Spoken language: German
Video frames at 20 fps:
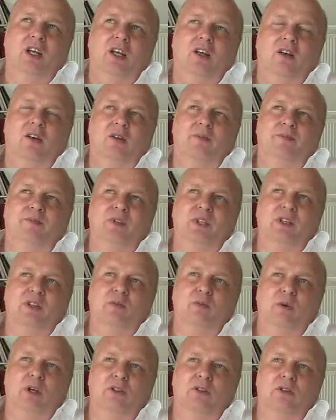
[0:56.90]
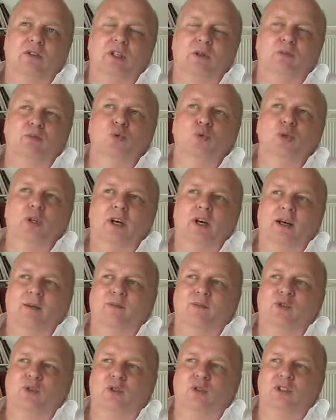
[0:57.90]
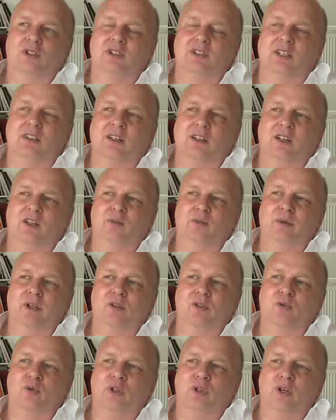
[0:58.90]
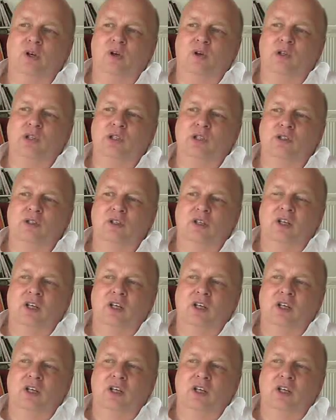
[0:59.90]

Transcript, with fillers: ähm, dass man den Mut haben sollte, seine E-Mail durchaus